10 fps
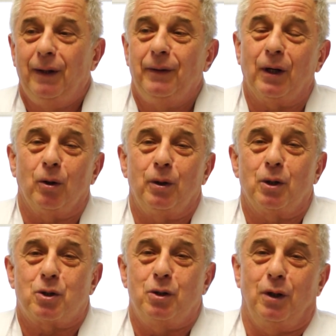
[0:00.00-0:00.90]

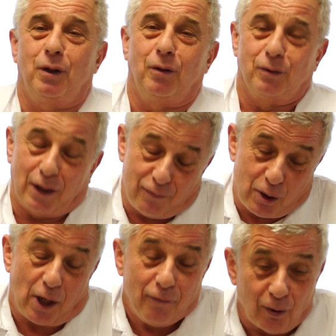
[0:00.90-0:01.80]
Niekoniecznie, no
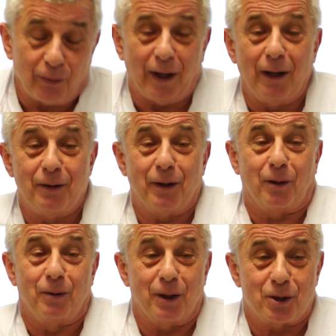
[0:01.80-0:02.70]
zazwyczaj wody, ale
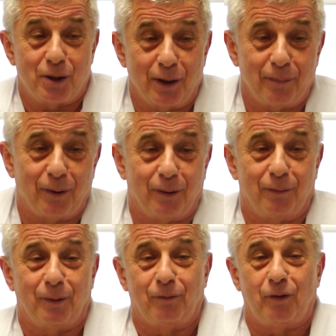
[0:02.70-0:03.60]
niekoniecznie,
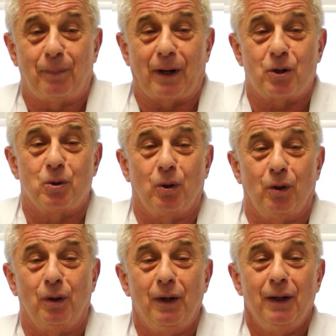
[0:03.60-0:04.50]
bo, bo w oparciu
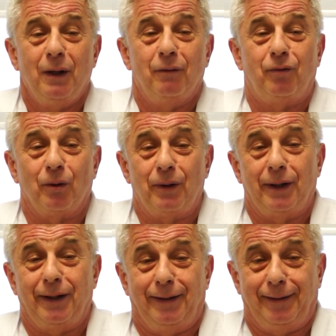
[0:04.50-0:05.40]
o
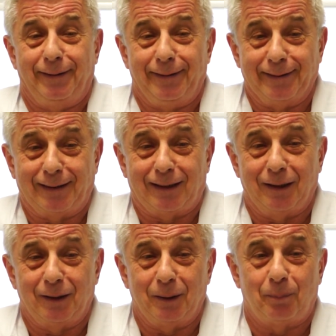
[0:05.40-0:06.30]
wodę jest
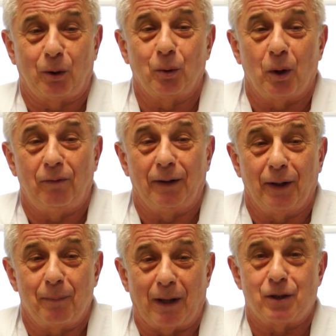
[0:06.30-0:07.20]
y,
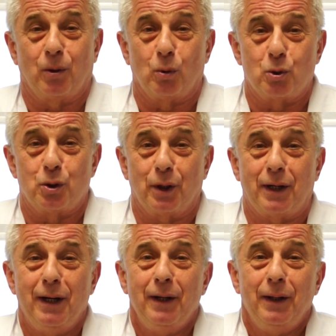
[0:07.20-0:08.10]
produkowanych masę
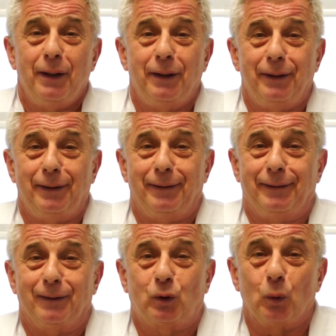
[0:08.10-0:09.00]
różnych
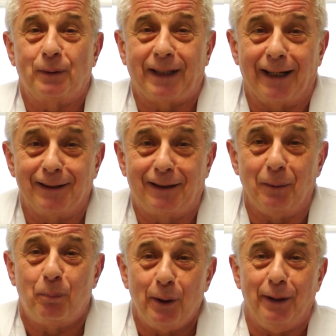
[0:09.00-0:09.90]
y,
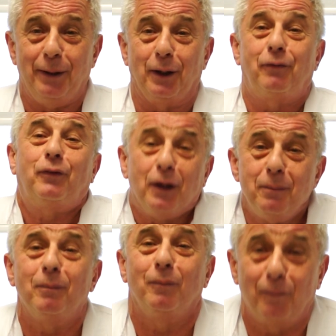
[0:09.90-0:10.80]
substancji płynnych, w
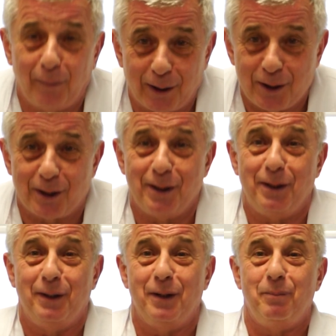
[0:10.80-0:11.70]
tym między
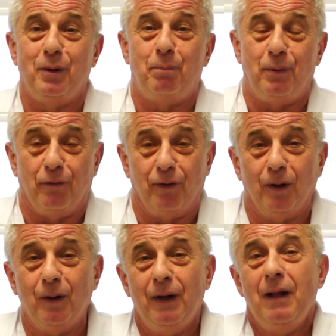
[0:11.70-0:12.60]
innymi
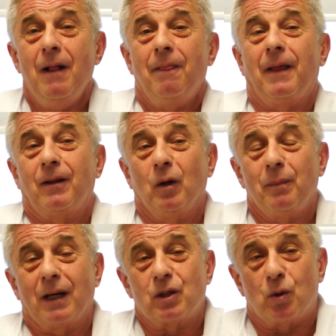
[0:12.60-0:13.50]
piwo.
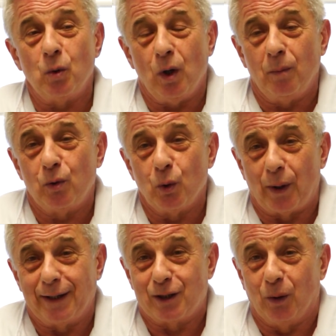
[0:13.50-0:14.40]
Natomiast drugą
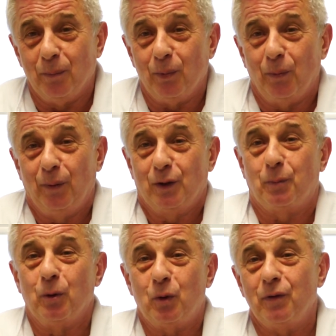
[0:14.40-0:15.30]
diurezą
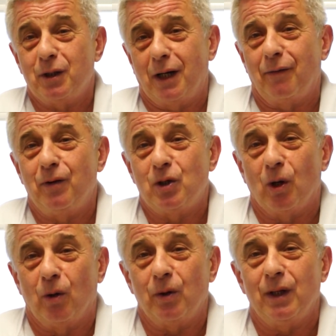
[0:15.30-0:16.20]
z punktu widzenia
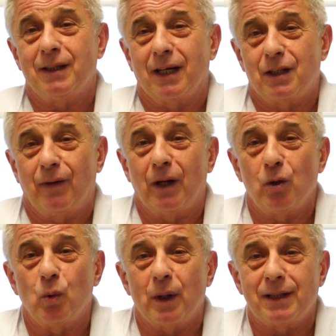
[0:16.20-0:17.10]
fizjologii jest tak
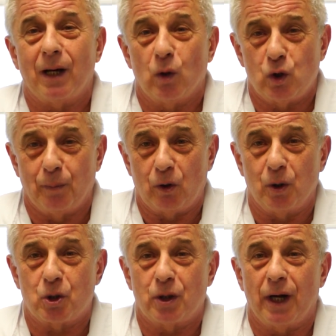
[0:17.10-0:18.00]
zwana diureza
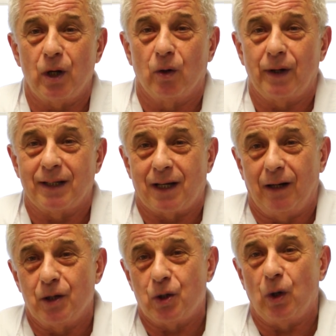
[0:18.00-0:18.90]
osmotyczna i ona
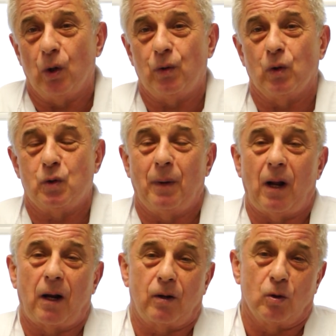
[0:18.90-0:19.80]
zależy od
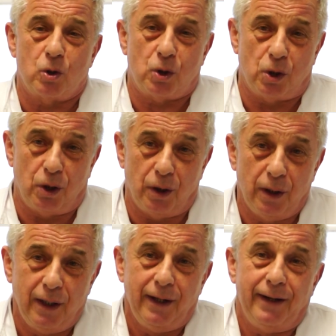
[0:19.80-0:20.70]
osmolarności
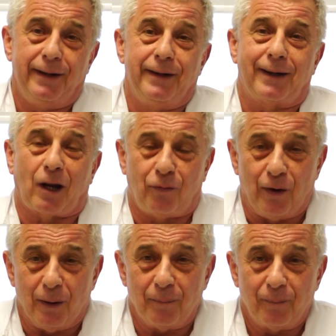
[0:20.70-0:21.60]
y,
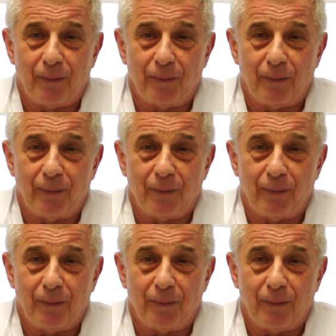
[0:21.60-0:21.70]
krwi.